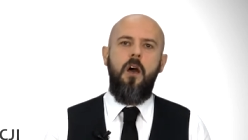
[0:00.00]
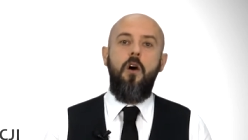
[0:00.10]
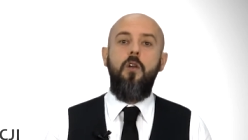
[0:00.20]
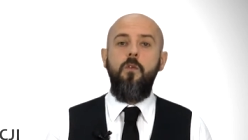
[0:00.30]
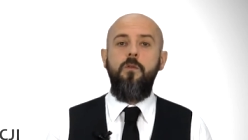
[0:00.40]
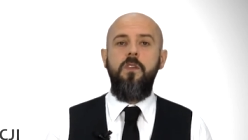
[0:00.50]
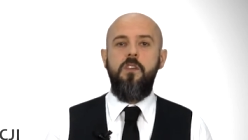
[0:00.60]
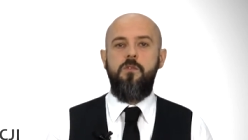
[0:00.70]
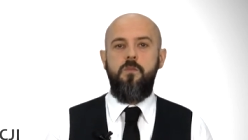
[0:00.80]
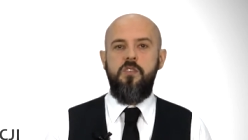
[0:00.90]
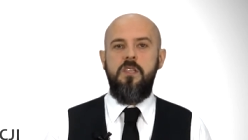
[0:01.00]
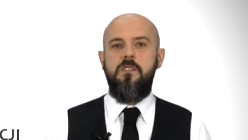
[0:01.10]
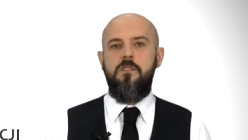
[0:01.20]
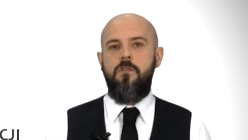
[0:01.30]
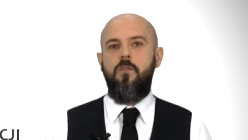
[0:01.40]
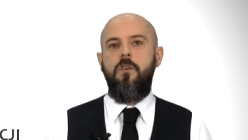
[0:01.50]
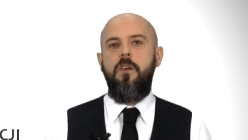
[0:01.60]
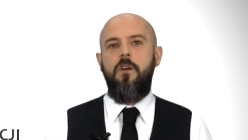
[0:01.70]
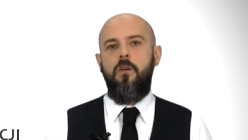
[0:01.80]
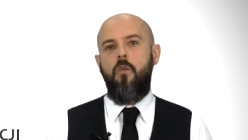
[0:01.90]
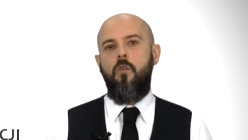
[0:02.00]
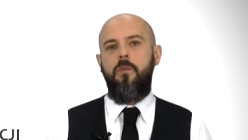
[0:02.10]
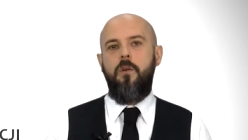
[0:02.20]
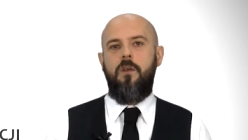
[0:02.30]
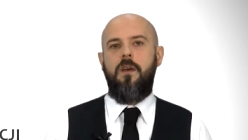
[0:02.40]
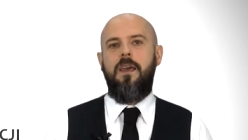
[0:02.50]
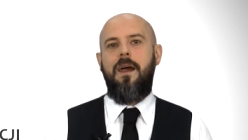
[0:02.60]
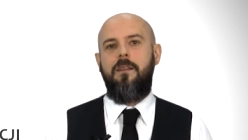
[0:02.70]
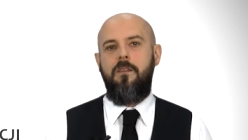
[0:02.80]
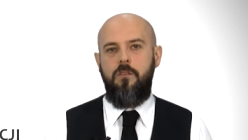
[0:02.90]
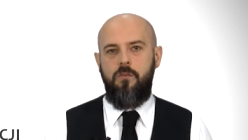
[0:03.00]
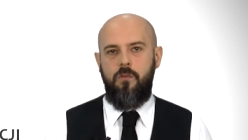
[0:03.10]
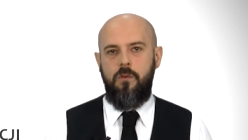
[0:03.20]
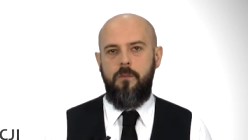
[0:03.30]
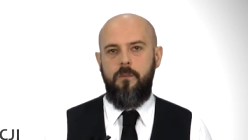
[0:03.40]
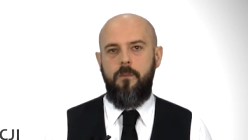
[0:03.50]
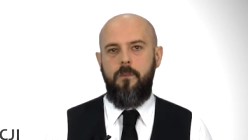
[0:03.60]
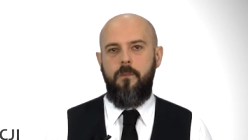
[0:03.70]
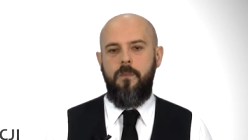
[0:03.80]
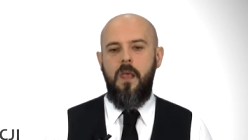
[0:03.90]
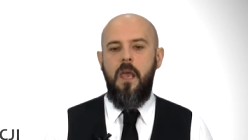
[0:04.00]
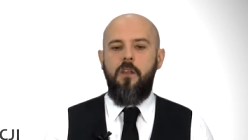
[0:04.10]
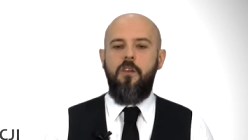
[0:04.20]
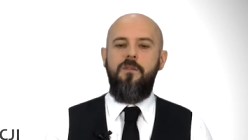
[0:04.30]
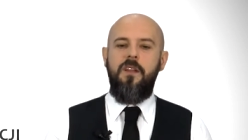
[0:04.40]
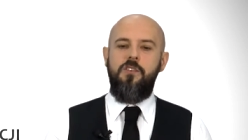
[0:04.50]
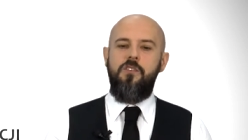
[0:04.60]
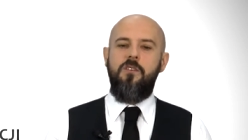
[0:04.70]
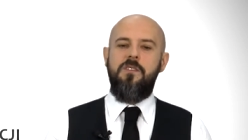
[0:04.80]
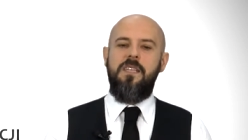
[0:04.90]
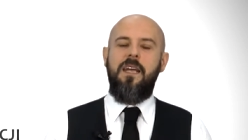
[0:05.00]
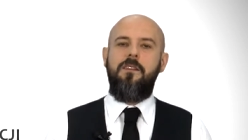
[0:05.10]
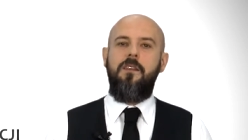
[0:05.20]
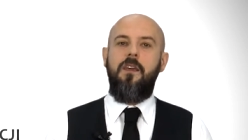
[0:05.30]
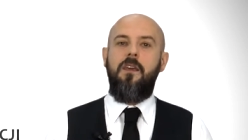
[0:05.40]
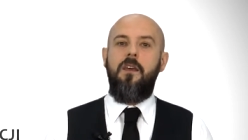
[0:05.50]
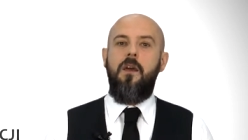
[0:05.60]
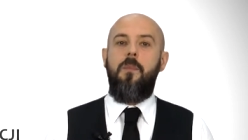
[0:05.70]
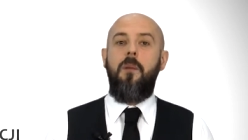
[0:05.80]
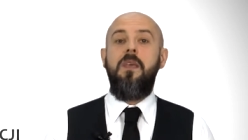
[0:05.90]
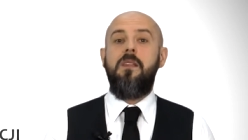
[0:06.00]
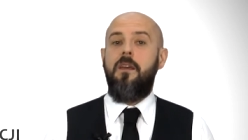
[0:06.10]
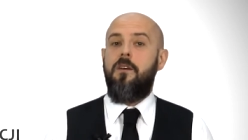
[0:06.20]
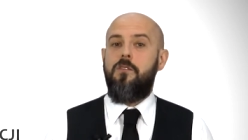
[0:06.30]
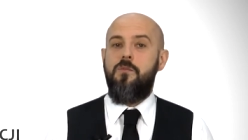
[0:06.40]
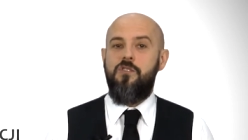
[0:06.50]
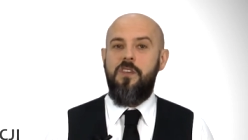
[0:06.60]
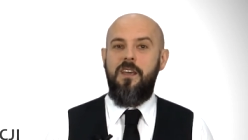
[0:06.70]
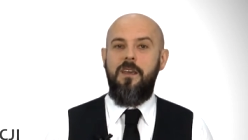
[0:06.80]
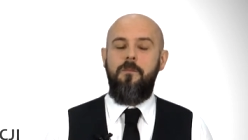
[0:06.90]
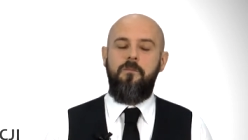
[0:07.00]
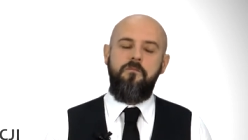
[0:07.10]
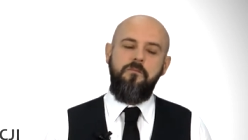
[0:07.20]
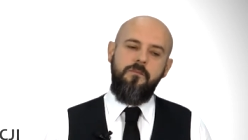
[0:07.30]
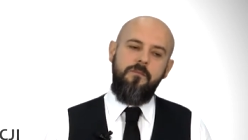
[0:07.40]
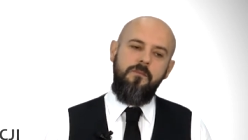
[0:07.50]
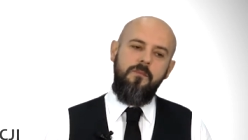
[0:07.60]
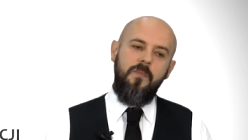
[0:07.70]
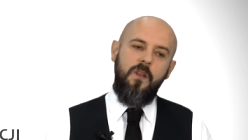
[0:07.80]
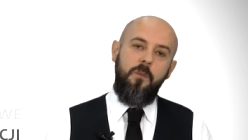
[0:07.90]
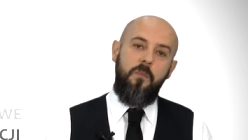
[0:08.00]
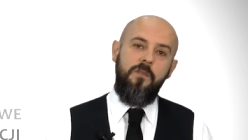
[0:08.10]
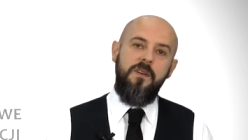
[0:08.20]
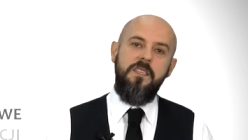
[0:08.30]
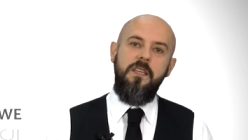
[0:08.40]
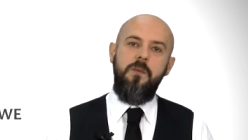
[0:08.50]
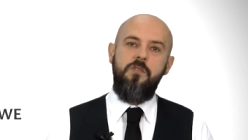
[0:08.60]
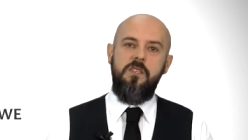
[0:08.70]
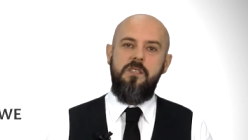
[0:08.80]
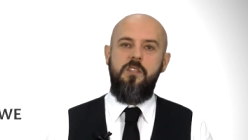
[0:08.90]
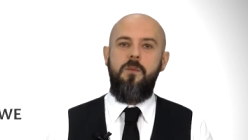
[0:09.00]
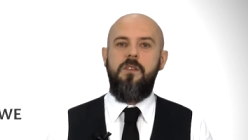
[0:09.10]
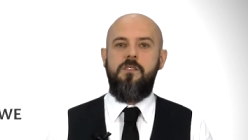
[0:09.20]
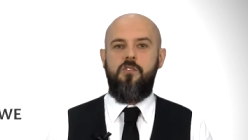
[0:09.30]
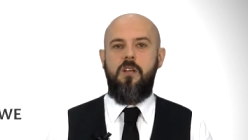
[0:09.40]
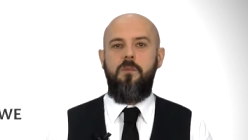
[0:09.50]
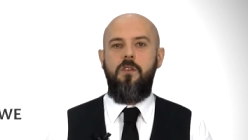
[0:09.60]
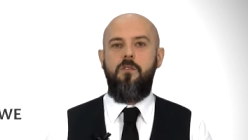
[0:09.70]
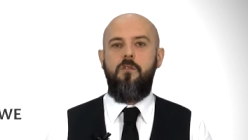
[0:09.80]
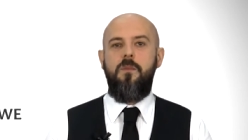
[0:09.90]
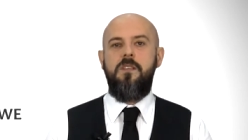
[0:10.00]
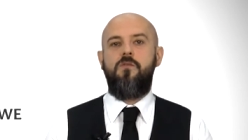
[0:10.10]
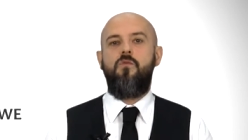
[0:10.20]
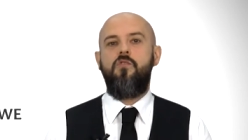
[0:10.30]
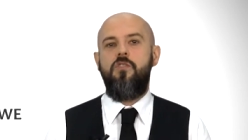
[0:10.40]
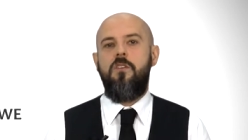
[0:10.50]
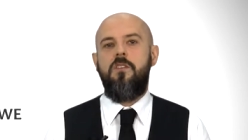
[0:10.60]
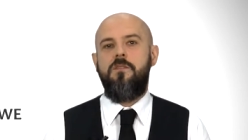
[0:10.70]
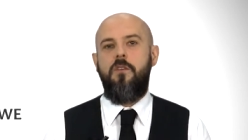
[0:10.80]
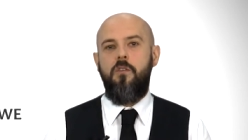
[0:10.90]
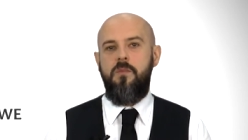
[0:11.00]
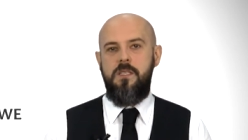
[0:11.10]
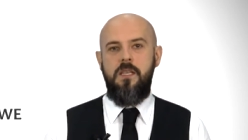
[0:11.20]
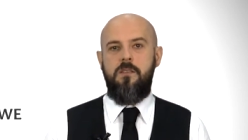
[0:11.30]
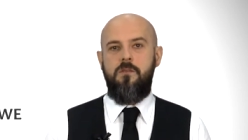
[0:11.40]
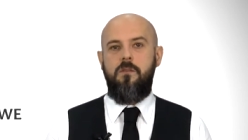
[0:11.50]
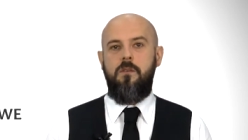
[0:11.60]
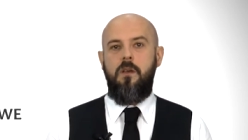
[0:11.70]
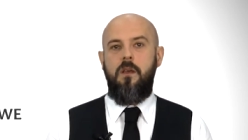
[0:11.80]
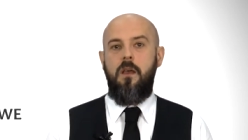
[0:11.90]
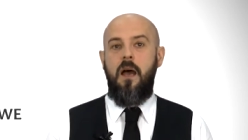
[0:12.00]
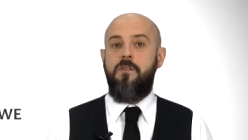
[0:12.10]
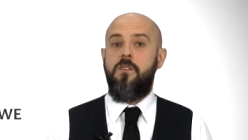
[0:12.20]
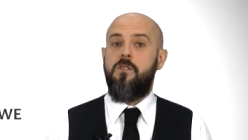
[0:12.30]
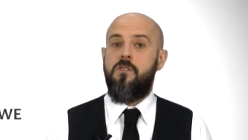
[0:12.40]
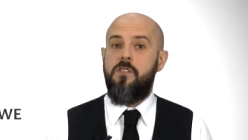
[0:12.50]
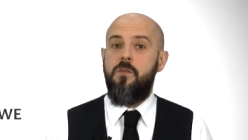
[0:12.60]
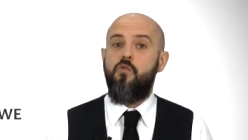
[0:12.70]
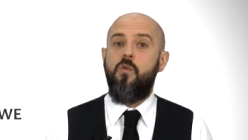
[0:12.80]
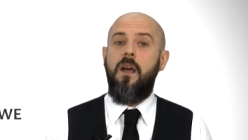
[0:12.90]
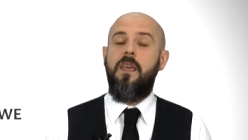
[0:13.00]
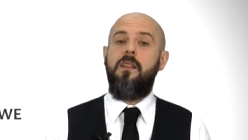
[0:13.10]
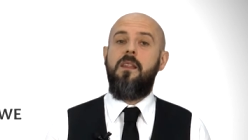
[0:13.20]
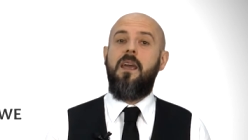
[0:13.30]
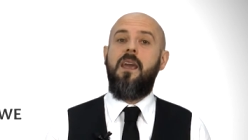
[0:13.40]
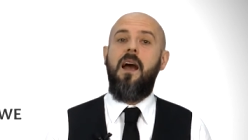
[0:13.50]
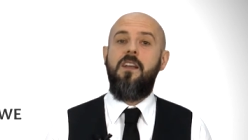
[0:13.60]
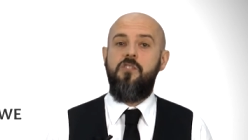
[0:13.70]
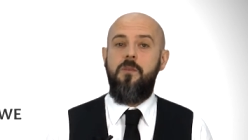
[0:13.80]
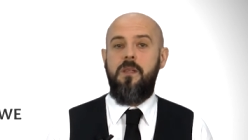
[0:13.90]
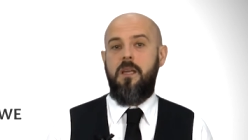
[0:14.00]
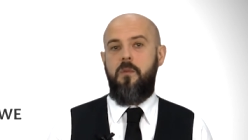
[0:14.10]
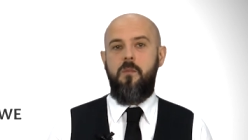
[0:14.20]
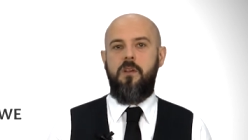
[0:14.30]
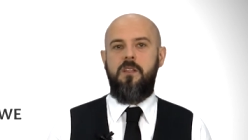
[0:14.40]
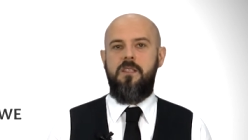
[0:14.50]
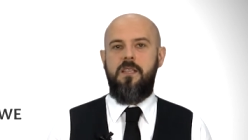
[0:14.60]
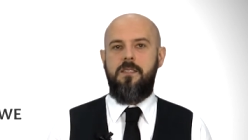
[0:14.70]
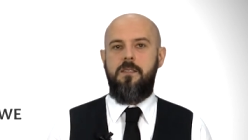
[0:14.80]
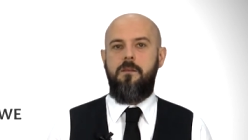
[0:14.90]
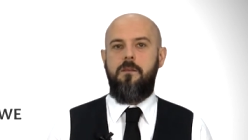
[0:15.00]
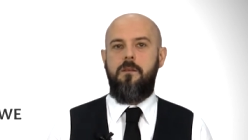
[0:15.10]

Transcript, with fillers: również przez strój, ubiór, garnitur. No i wreszcie ostatnie, pamiętaj o tym, że prowadzenie przez ciebie social mediów ma służyć do rozwoju biznesu, a w związku z tym szukaj na każdym etapie monetyzacji.